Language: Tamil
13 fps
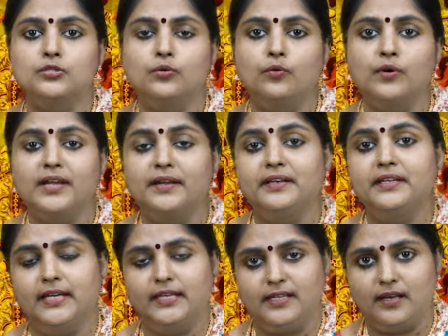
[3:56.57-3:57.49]
சூரியன்
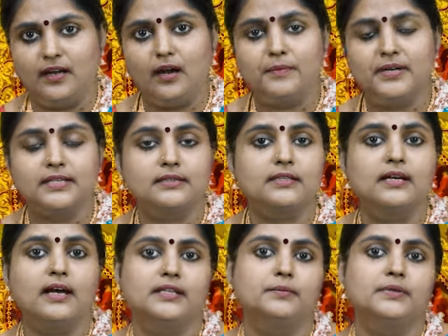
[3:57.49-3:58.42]
எட்டாம்
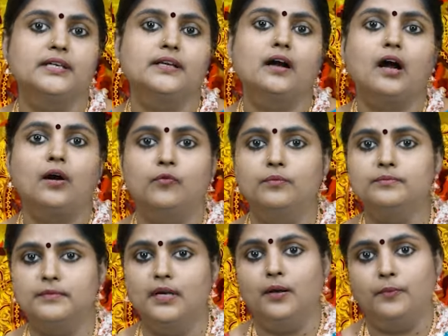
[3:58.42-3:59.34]
இடத்து அதிபதியாகவும்